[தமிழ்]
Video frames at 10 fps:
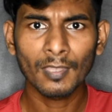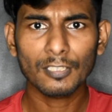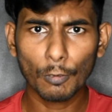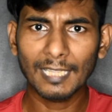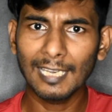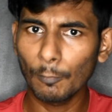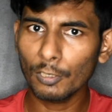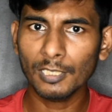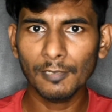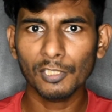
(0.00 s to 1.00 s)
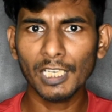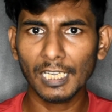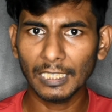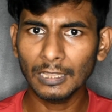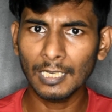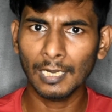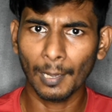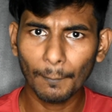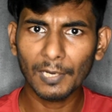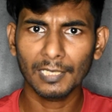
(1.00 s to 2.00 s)
ஸோ அதில் ஒரு சில விஷயங்கள்
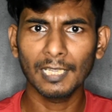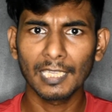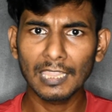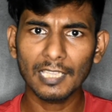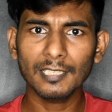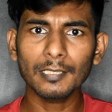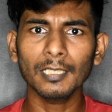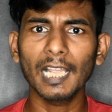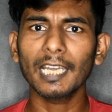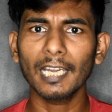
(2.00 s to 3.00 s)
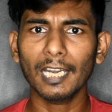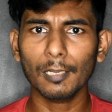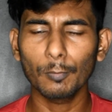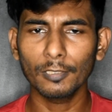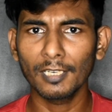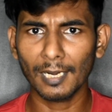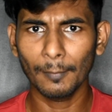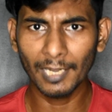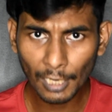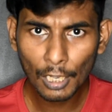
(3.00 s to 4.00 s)
கற்றுருக்கலாம் பட் இந்த சீசனில் என்ன நடக்க போகுதுன்ற
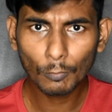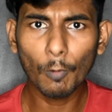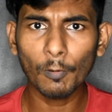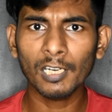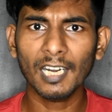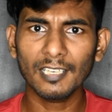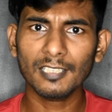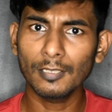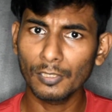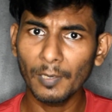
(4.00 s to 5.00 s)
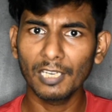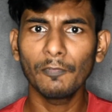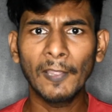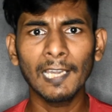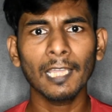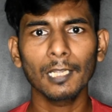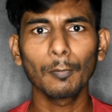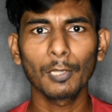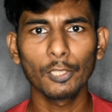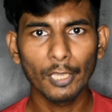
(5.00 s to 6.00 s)
மாதிரி ஒவ்வொரு கண்டஸ்டன்ஸுக்குமே டிஃபிகல்ட்டாக இருக்க
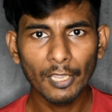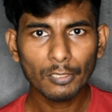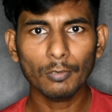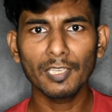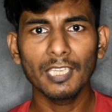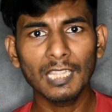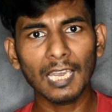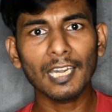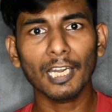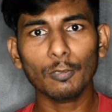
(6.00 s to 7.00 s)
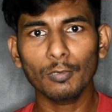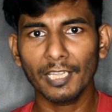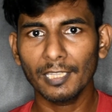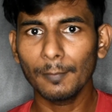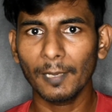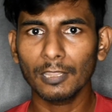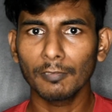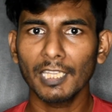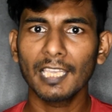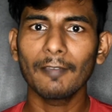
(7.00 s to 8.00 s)
போகுது ஸோ இதெல்லாம் நடக்கும் நான் எதிர்பார்த்து
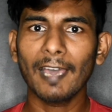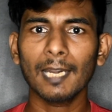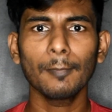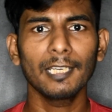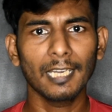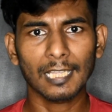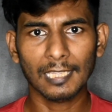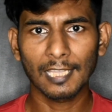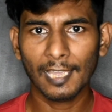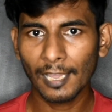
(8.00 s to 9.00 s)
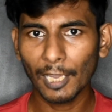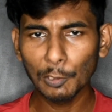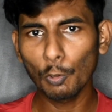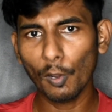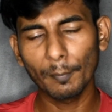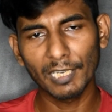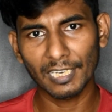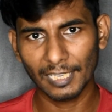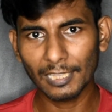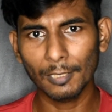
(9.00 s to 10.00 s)
வந்தேன் இங்கே வேறு மாதிரி நடக்குது ஐயோ
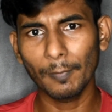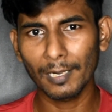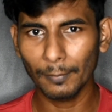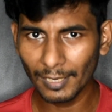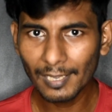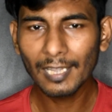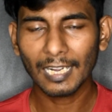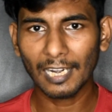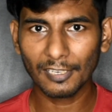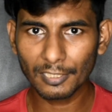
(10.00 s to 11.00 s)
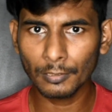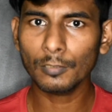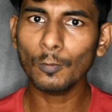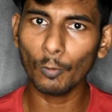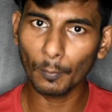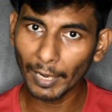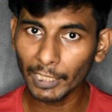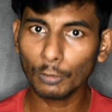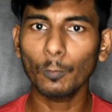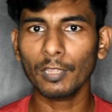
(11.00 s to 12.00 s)
அப்படின்ற எதிர்பார்ப்பு கண்டஸ்டன்ஸுக்கும் ஒரு
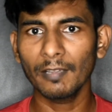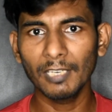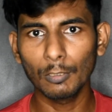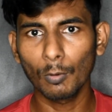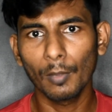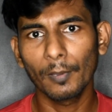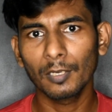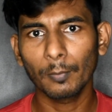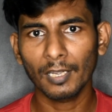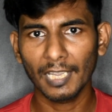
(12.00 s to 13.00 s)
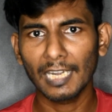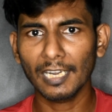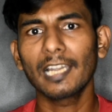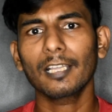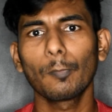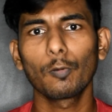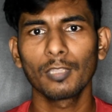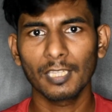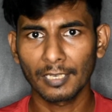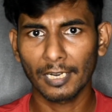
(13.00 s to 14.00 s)
பயத்தோடு தான் வீட்டுக்குள்ளே போயிருப்பாங்க என்ன நடக்க போகுது
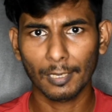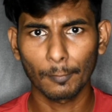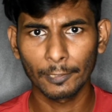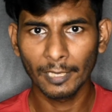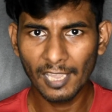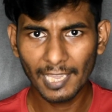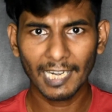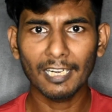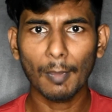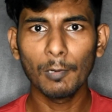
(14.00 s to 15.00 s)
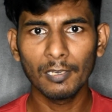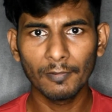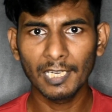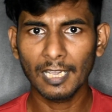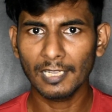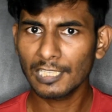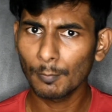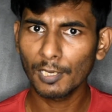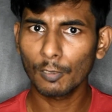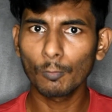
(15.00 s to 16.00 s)
ஏது நடக்க போகுது ஏன்னா டபுள் வீடு
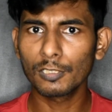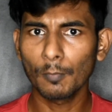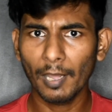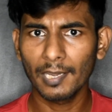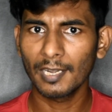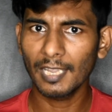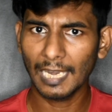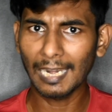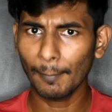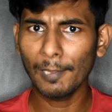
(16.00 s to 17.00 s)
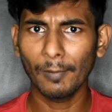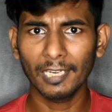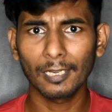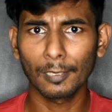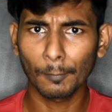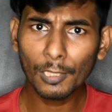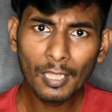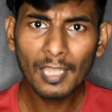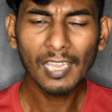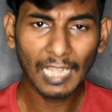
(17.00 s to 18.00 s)
கான்செப்ட் ரூல்ஸ் மாறி இருக்குது எல்லாமே மாறி இருக்கும்போது
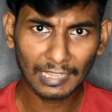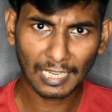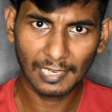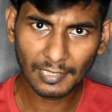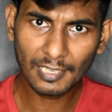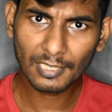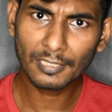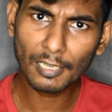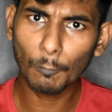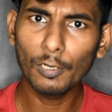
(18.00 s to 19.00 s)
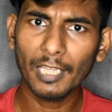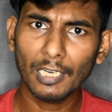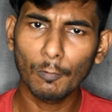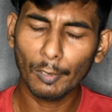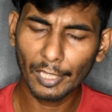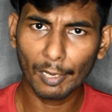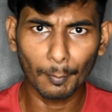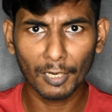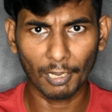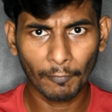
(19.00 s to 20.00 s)
அந்த கண்டஸ்டன்ஸாக உள்ளே இருக்கவங்களுக்கே
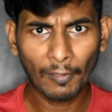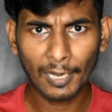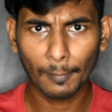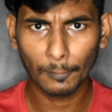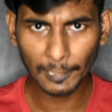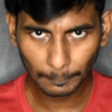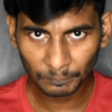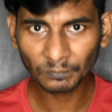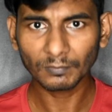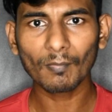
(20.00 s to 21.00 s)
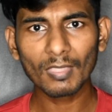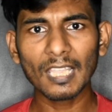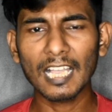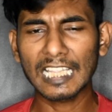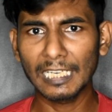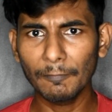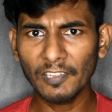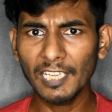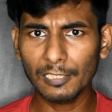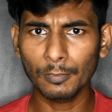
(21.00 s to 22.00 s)
ரொம்ப டஃப்பாக இருக்க போது அந்த
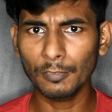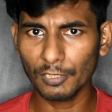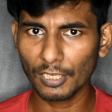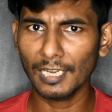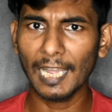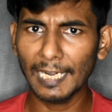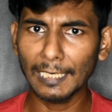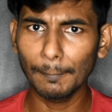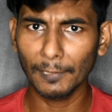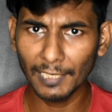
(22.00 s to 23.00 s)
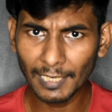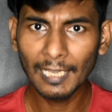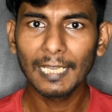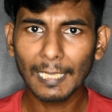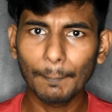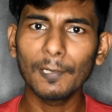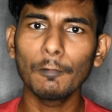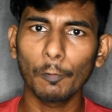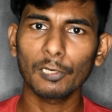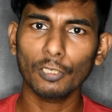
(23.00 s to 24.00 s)
டிஃபிகல்ட் சுச்சுவேஷன்லாம் ஹேண்டில் பண்ணி எப்படி
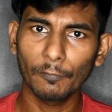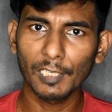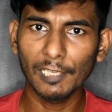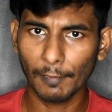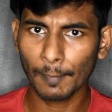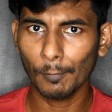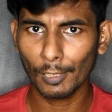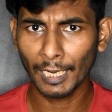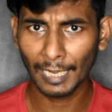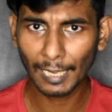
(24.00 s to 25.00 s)
ஒவ்வொருத்தரும் வெளியே வர போகிறாங்க